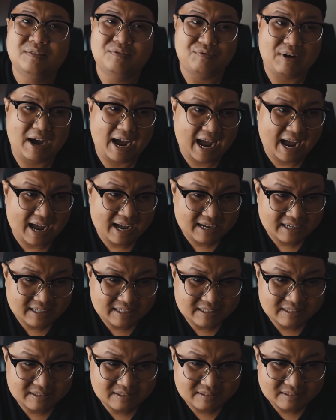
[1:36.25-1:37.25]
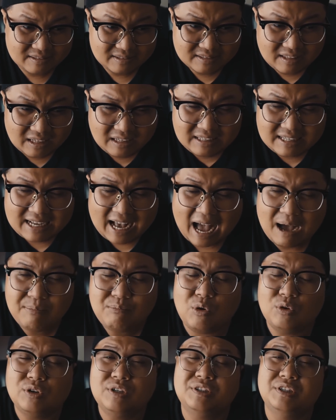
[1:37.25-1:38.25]
và tất cả
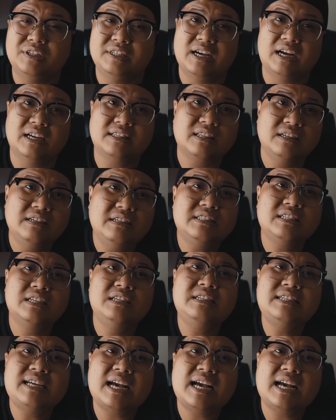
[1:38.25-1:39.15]
mọi người ở tứ xứ